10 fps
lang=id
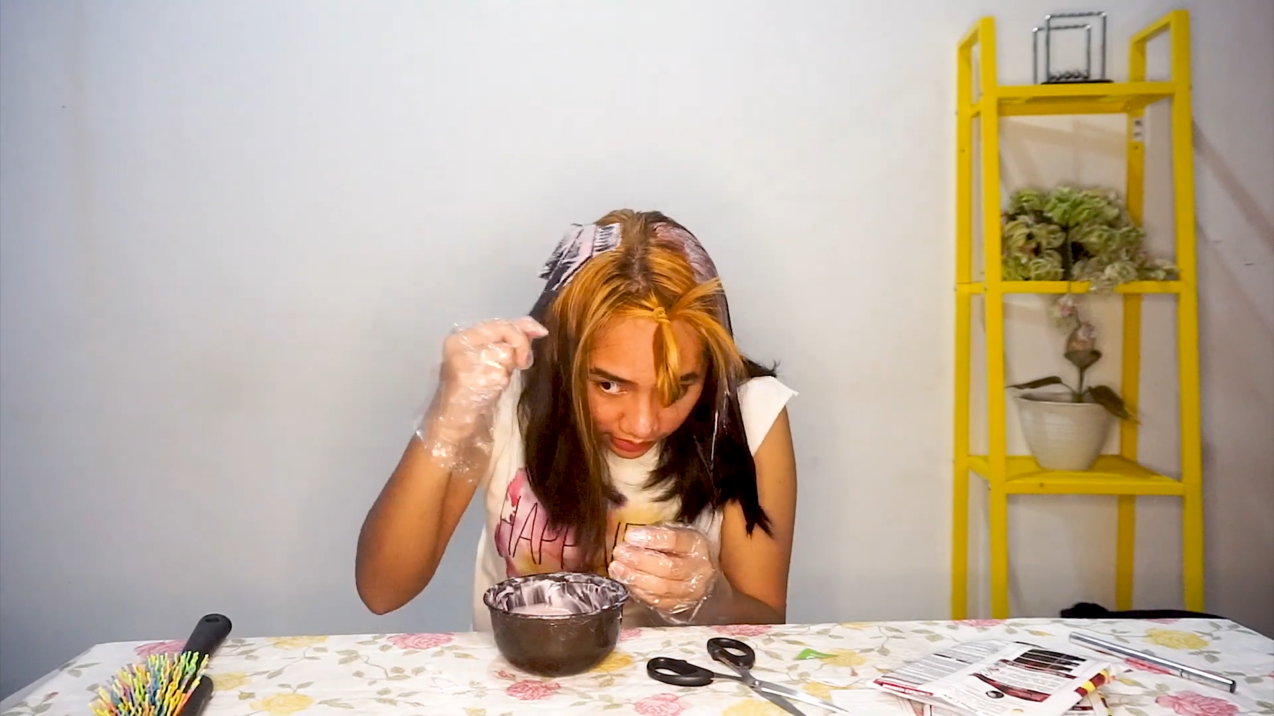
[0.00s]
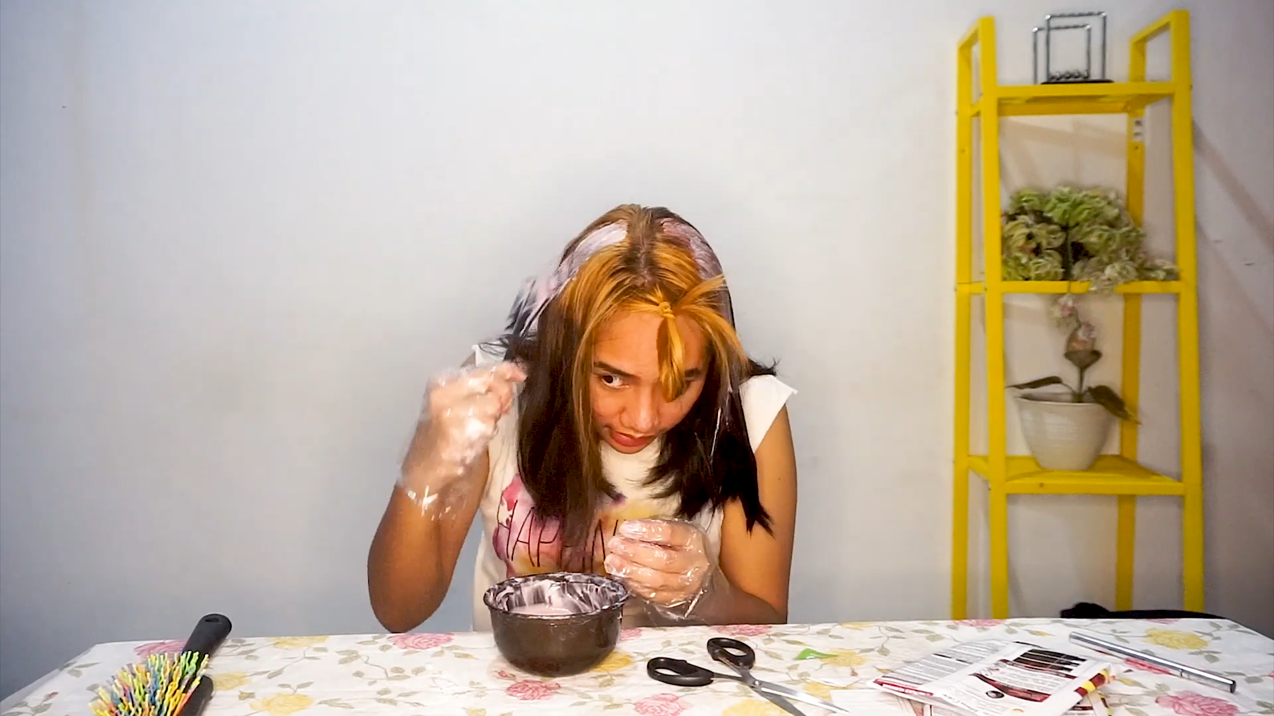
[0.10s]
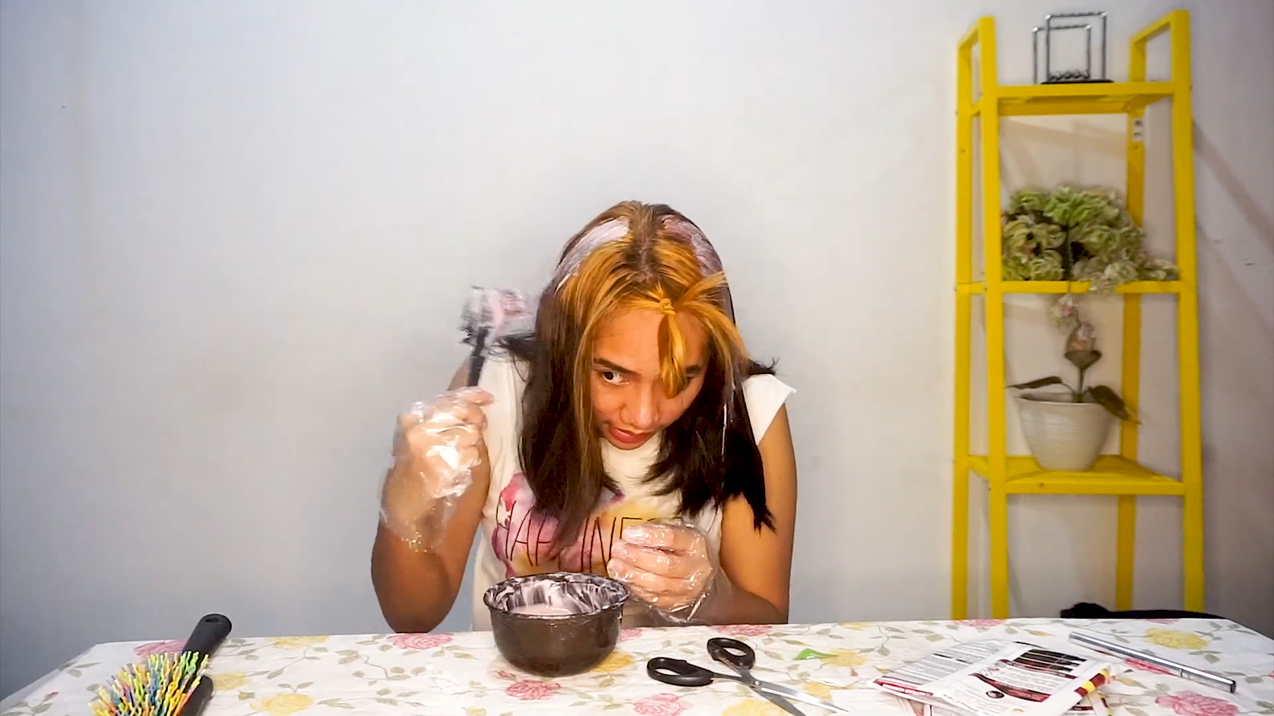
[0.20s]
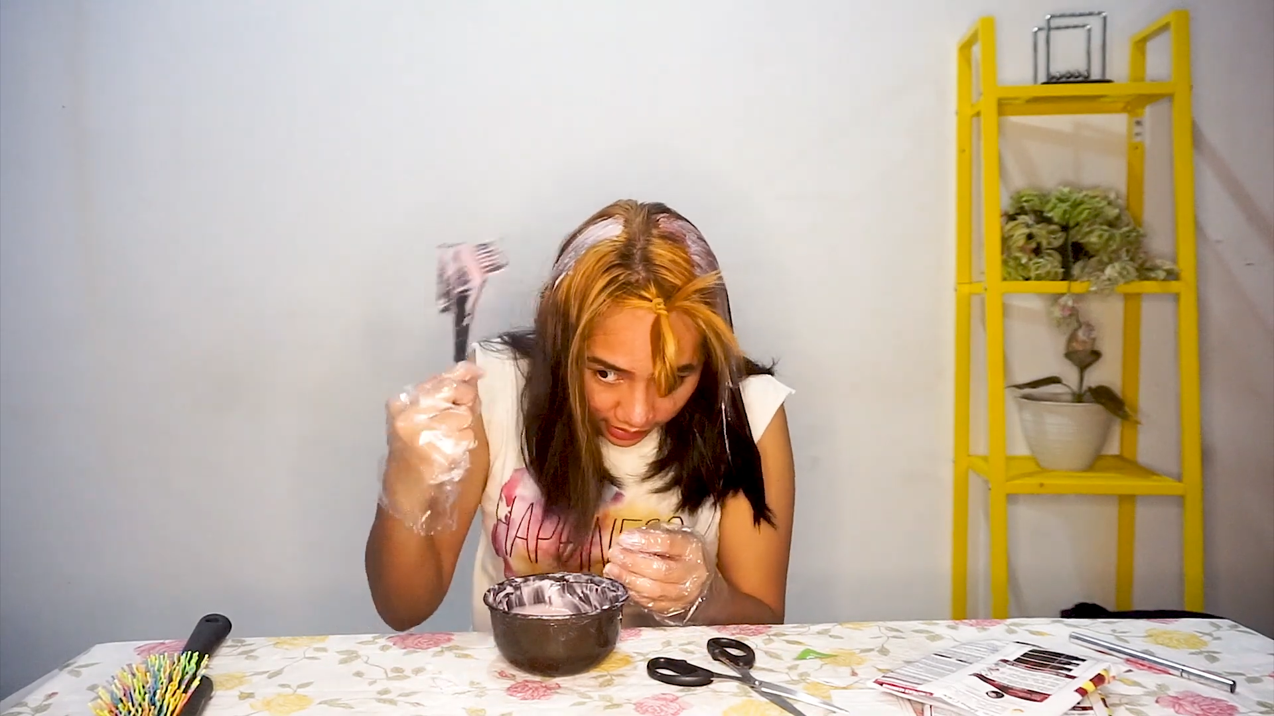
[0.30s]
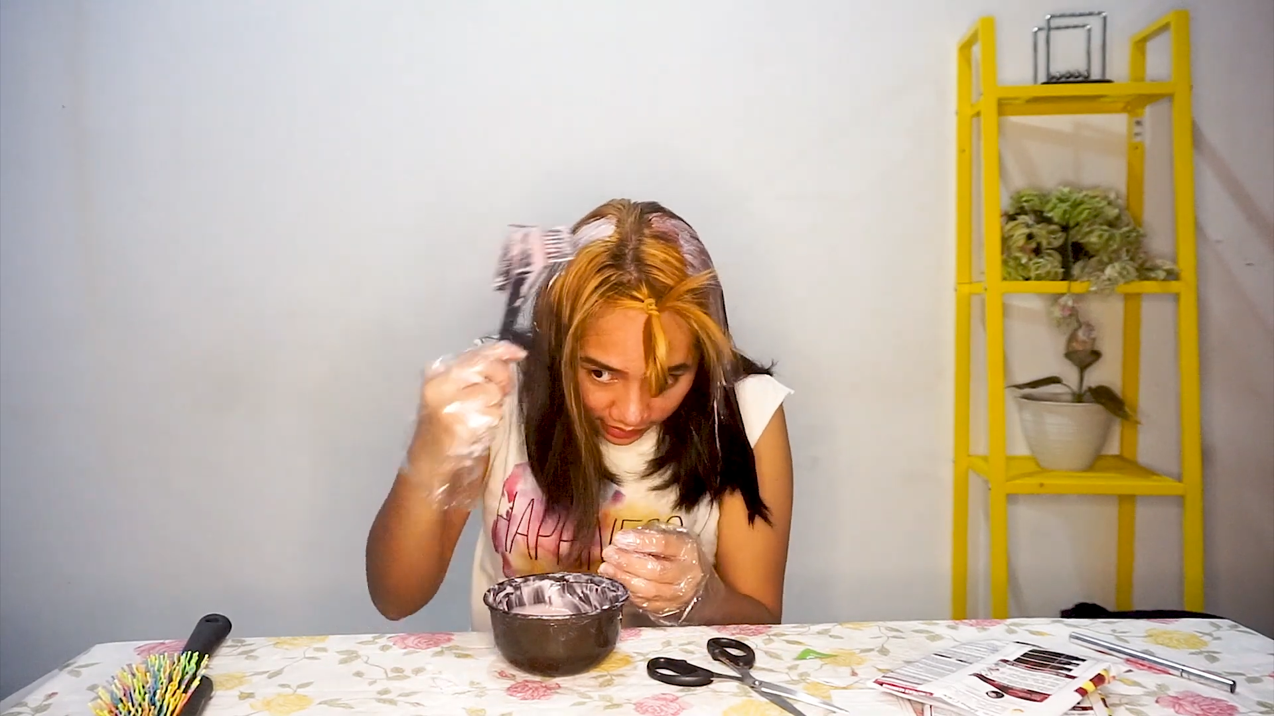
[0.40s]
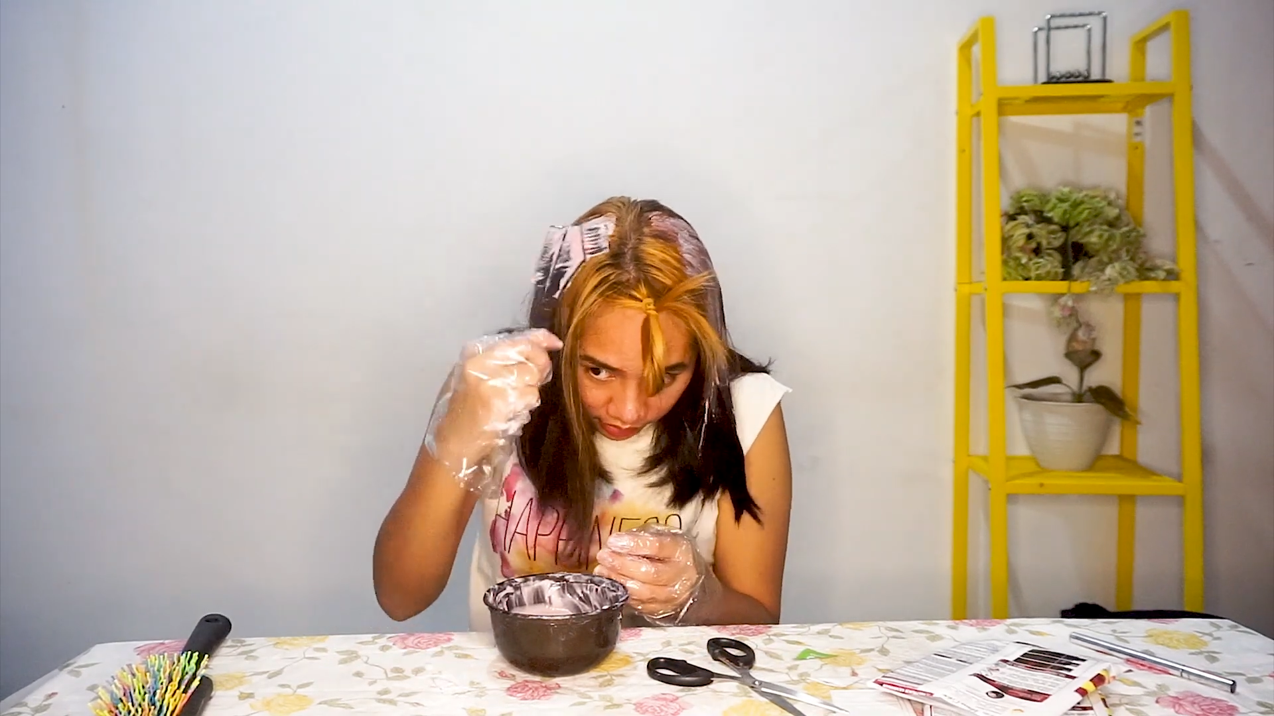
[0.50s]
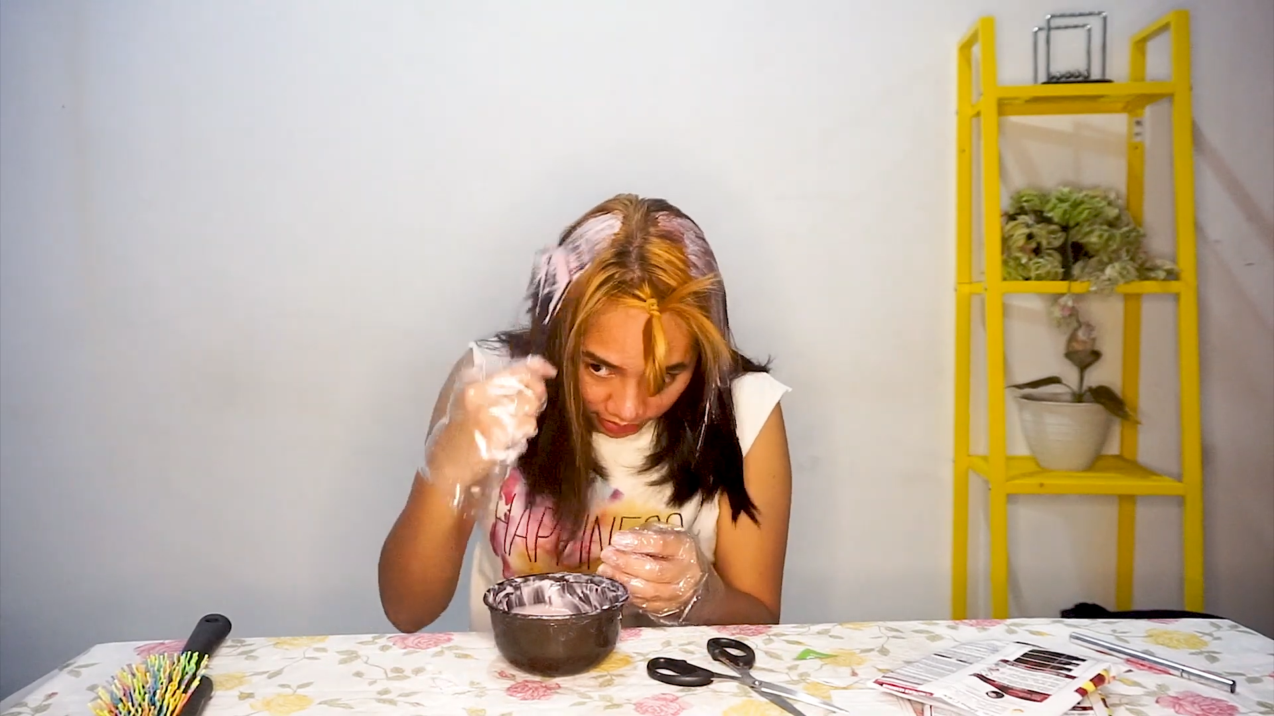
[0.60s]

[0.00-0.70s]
ya kayak